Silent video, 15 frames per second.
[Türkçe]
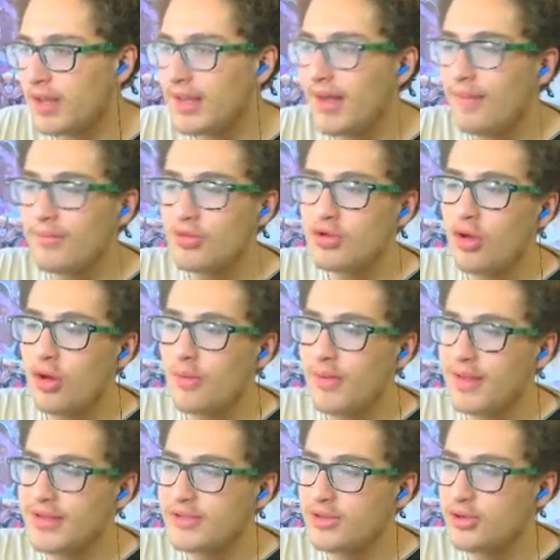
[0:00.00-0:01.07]
Tamam bunu
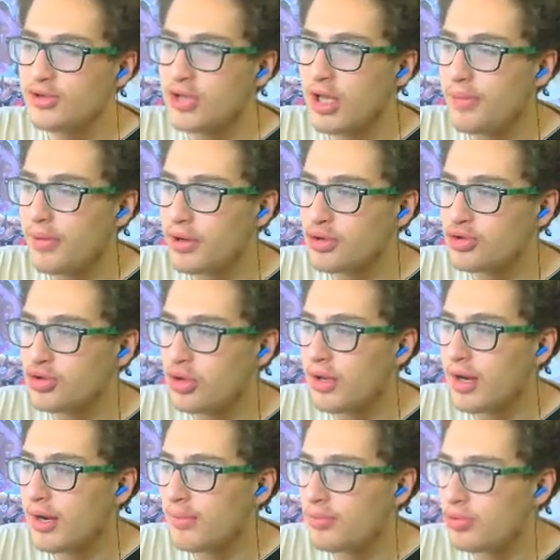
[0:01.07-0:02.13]
görmediniz. Özel operasyon olarak